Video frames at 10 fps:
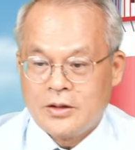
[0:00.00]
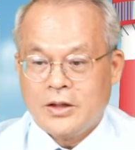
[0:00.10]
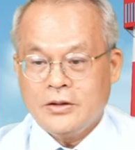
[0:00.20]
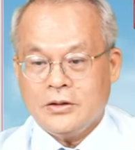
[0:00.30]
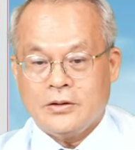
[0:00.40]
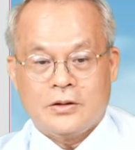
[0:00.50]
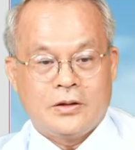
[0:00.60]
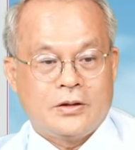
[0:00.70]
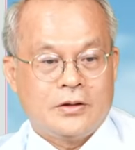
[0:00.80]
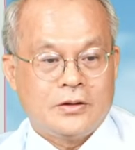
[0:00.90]
哎，
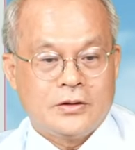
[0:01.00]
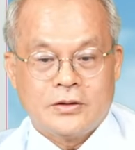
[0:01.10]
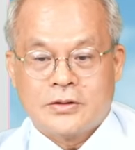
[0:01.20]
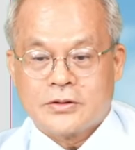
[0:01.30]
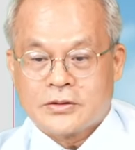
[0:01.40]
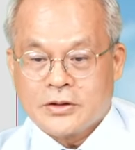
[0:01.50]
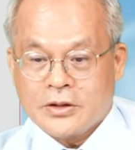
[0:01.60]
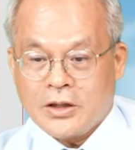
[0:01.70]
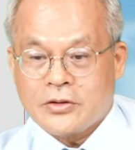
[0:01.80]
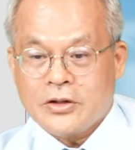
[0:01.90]
这个
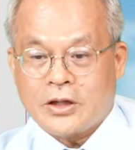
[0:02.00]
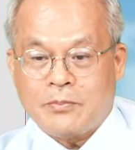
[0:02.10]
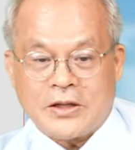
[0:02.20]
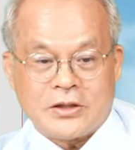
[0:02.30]
地方有一条半